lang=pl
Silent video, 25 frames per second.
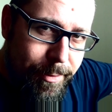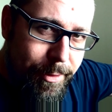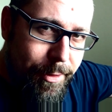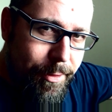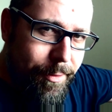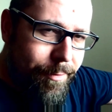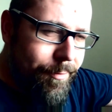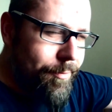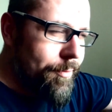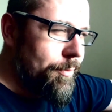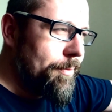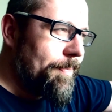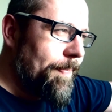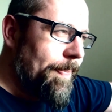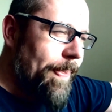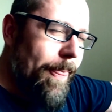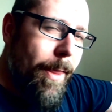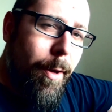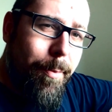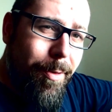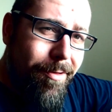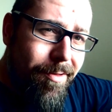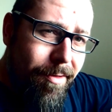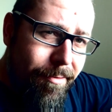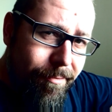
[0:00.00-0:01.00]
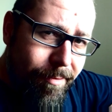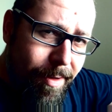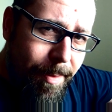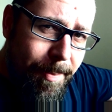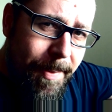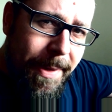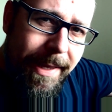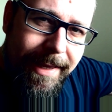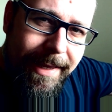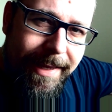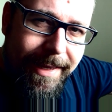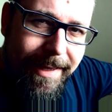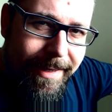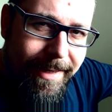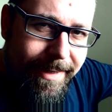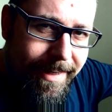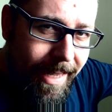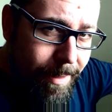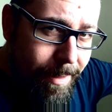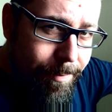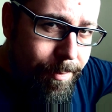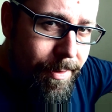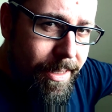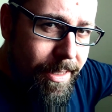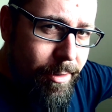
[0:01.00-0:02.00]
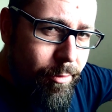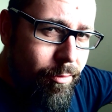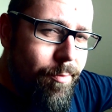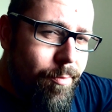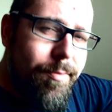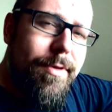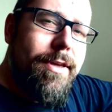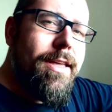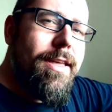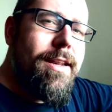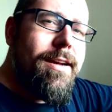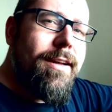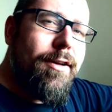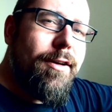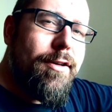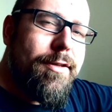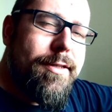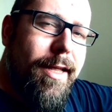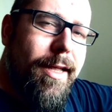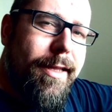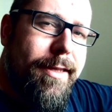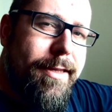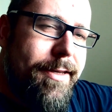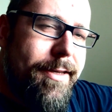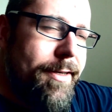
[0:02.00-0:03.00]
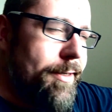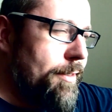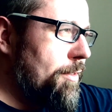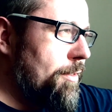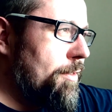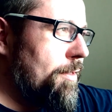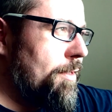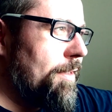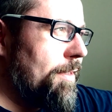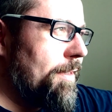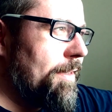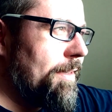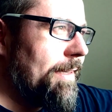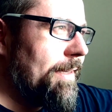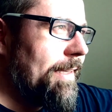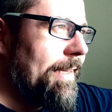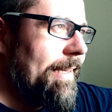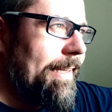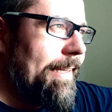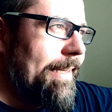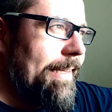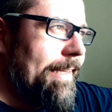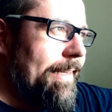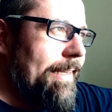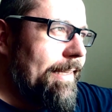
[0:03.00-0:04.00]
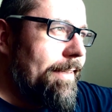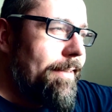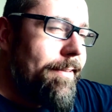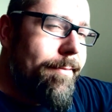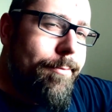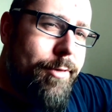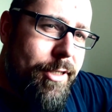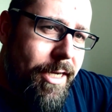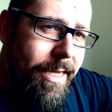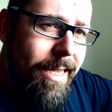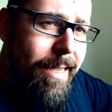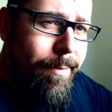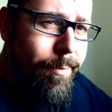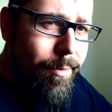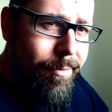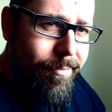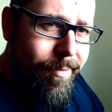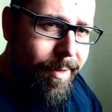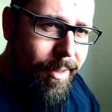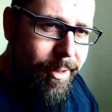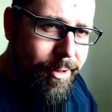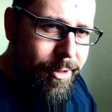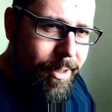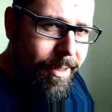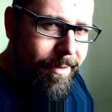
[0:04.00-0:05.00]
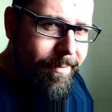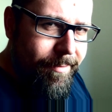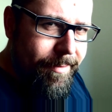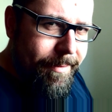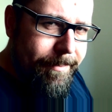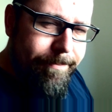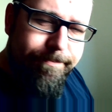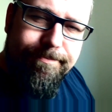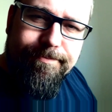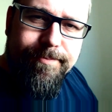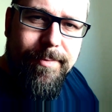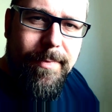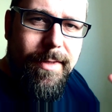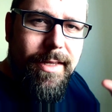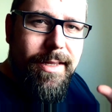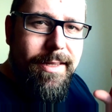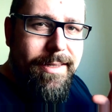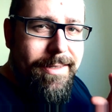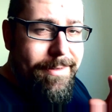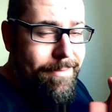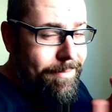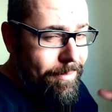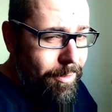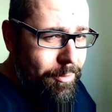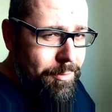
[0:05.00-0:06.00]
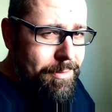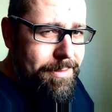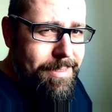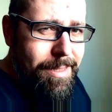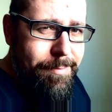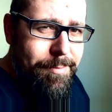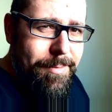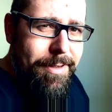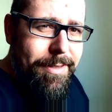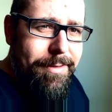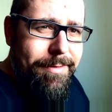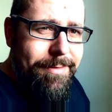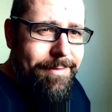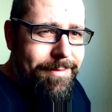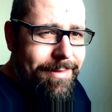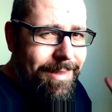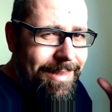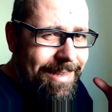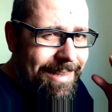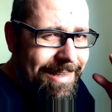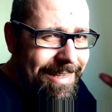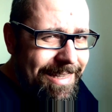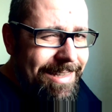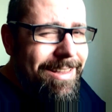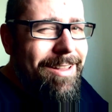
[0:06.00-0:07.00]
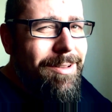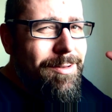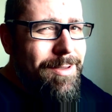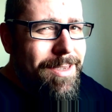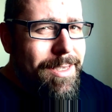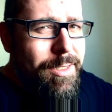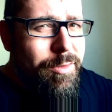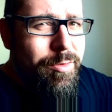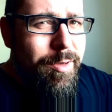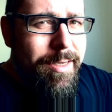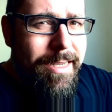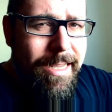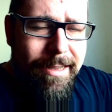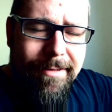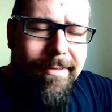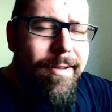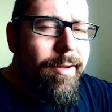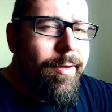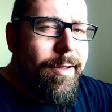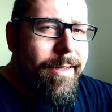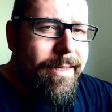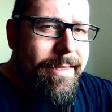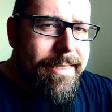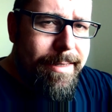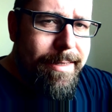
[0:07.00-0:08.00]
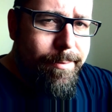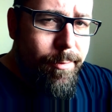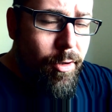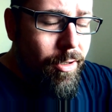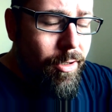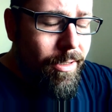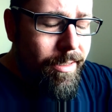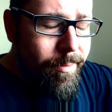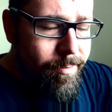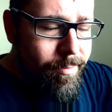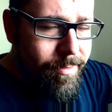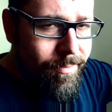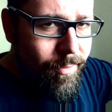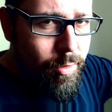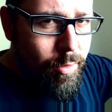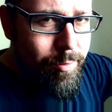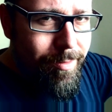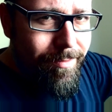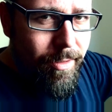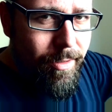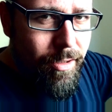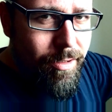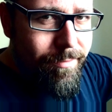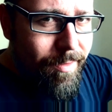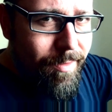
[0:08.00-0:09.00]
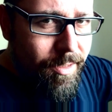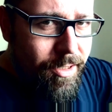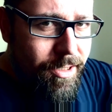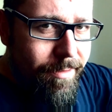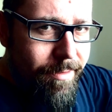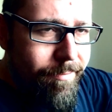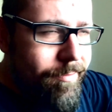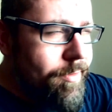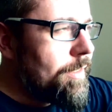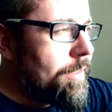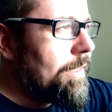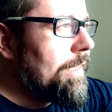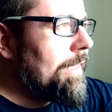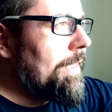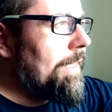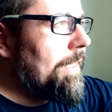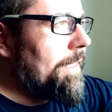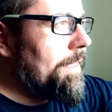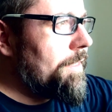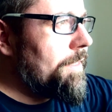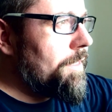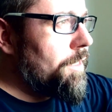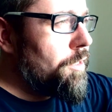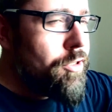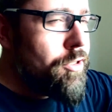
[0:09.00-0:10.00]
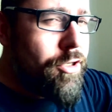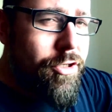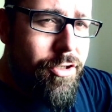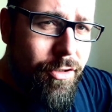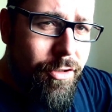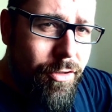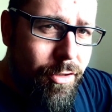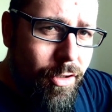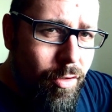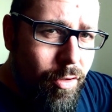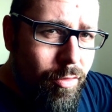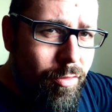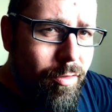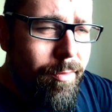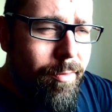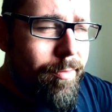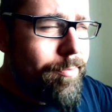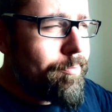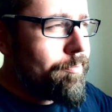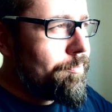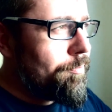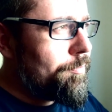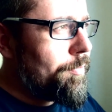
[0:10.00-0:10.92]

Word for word: zdrowiu. Opowiem Wam, jak minęło mi kilka ostatnich dni. Przyjechałem do Warszawy. Ej, to jest dla mnie no, niezły kawałek. Samochodem z Wrocławia do Warszawy jedzie się około